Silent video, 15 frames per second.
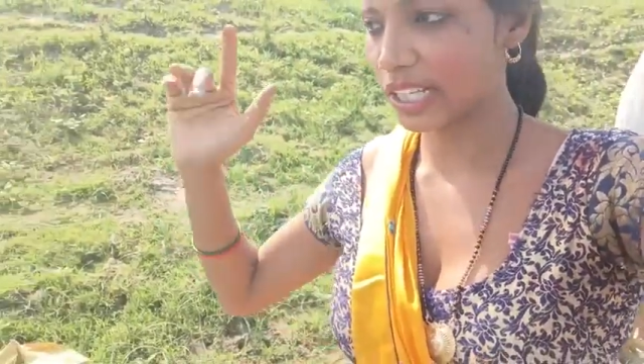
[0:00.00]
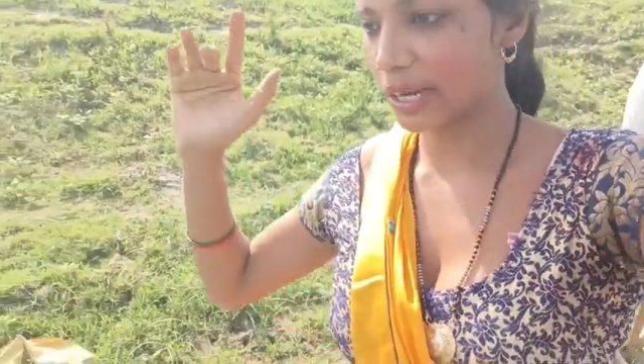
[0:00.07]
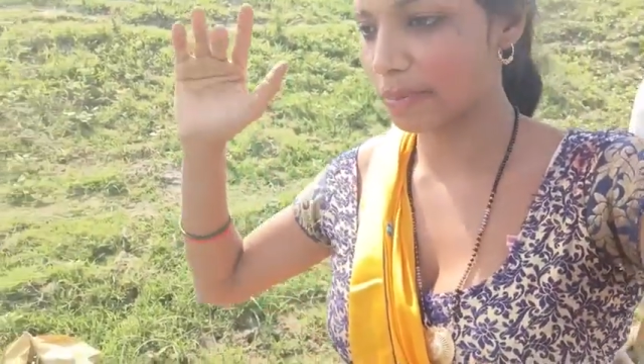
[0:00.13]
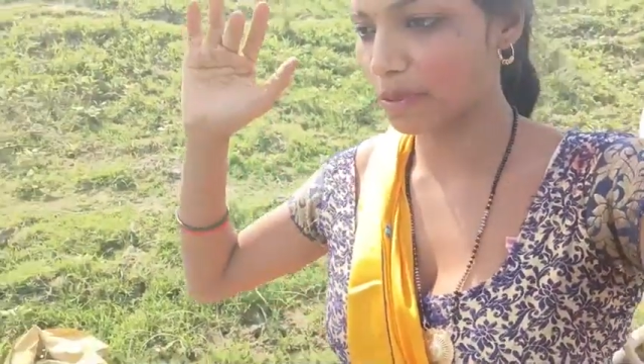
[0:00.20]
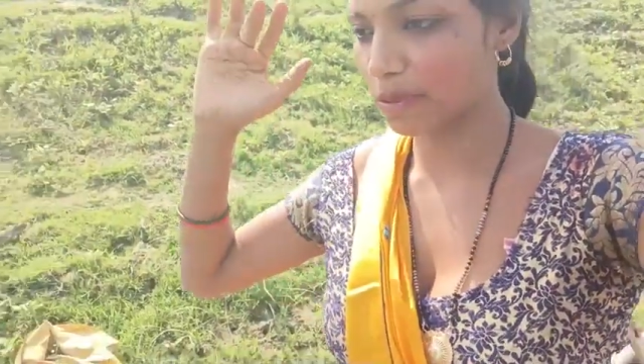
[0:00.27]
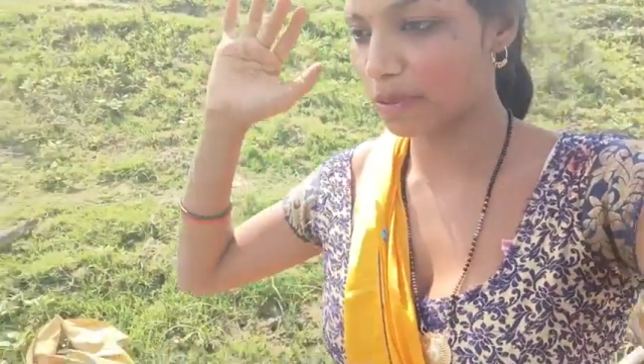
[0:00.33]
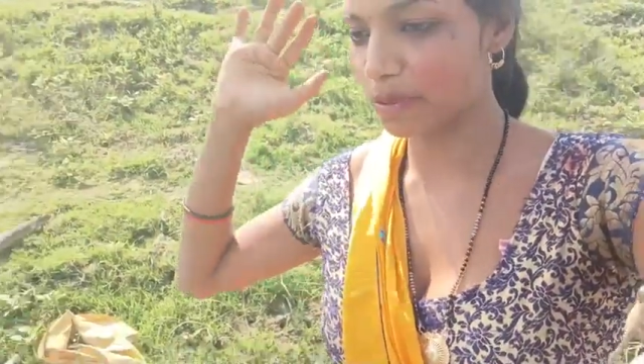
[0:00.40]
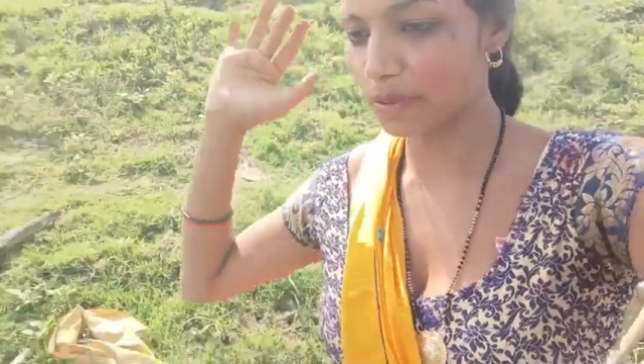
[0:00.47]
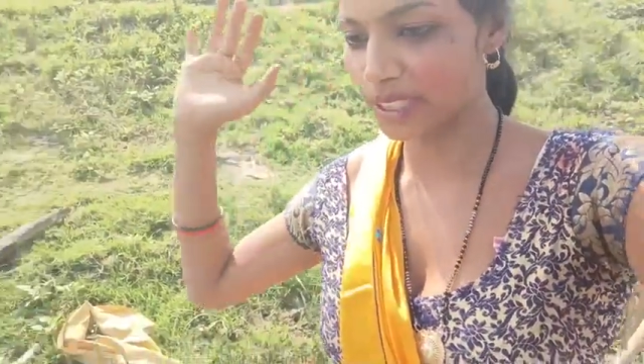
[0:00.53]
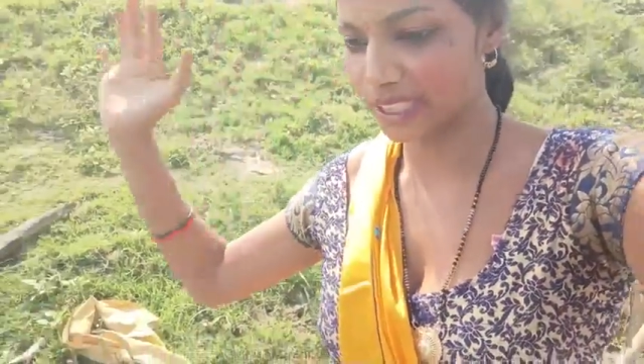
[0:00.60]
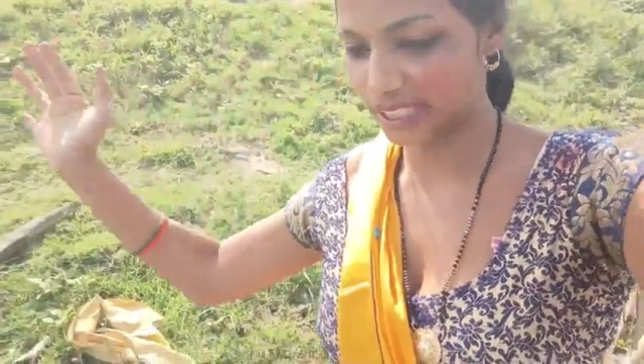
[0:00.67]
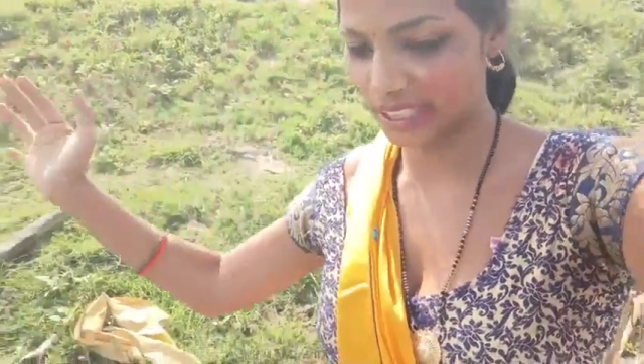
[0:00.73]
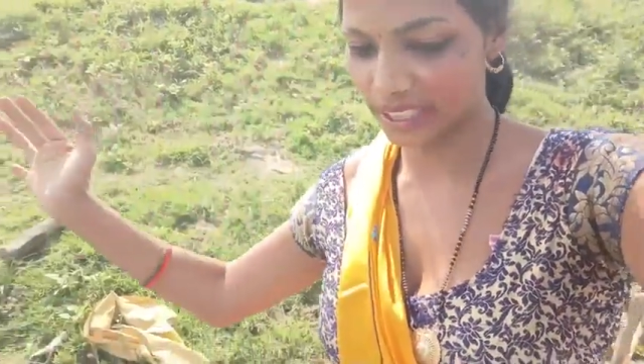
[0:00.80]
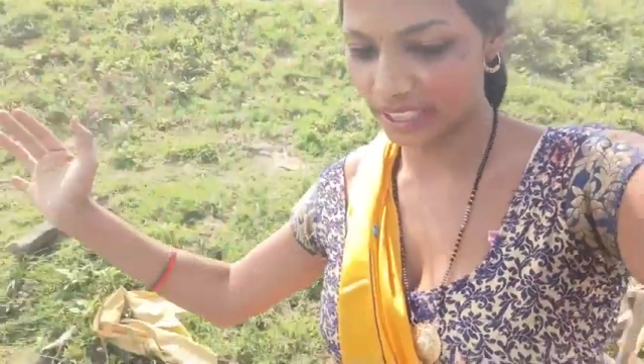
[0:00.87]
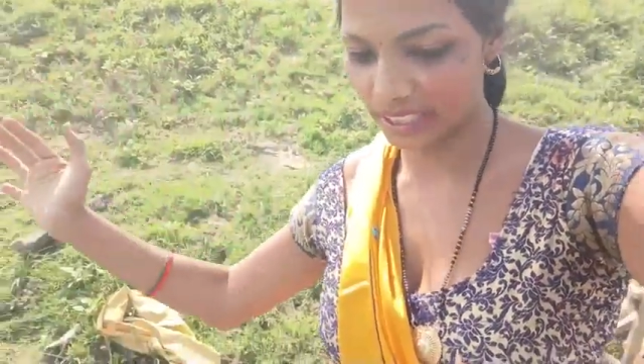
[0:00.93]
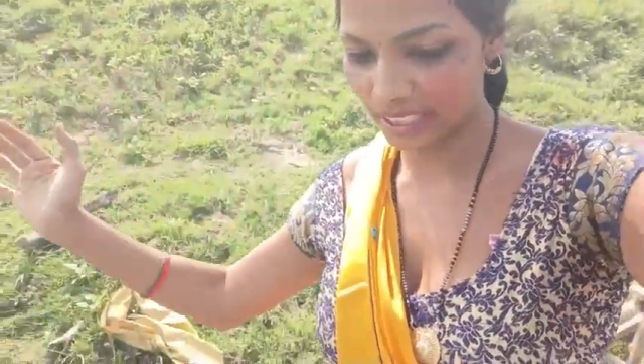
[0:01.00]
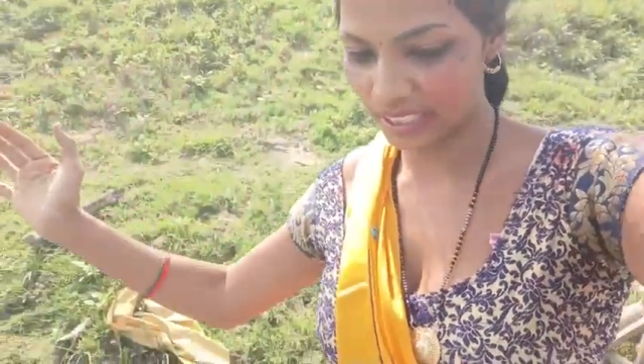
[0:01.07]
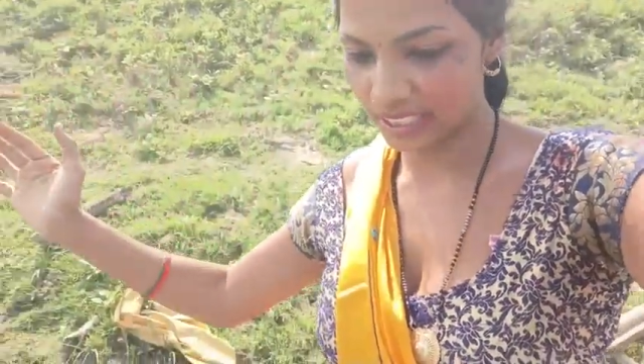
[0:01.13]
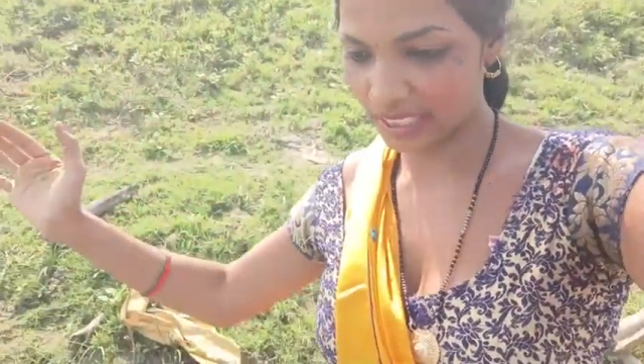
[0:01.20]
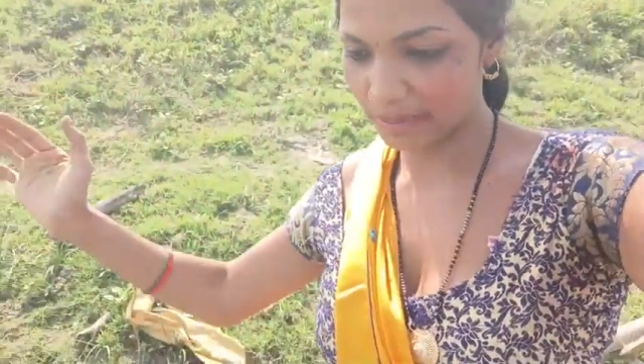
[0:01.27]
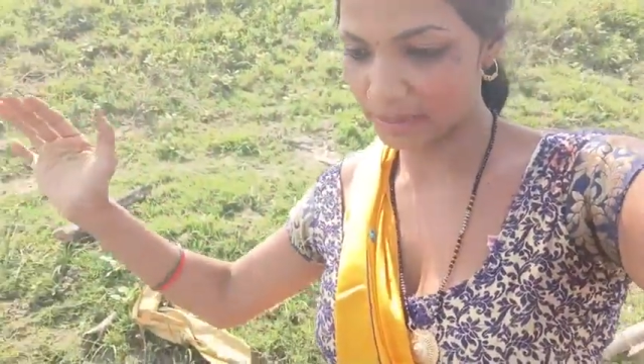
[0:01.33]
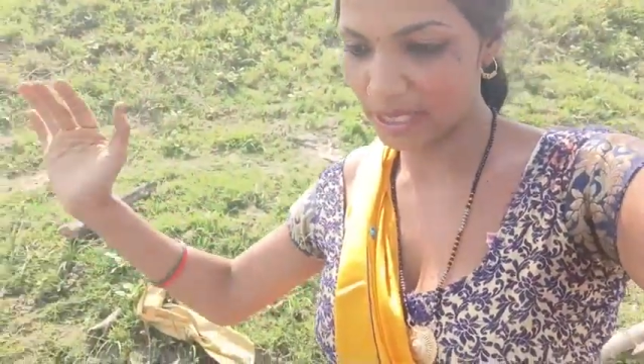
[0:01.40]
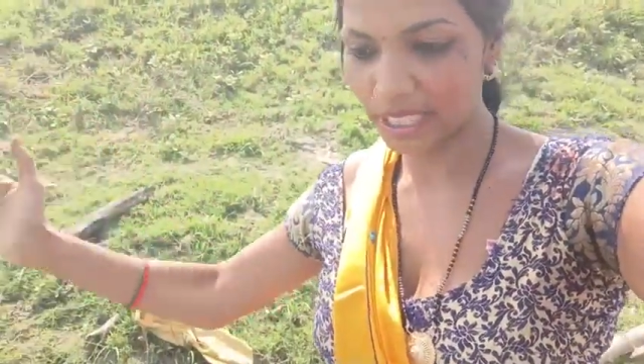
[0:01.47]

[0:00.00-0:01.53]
कि आप लोग को देखने के लिए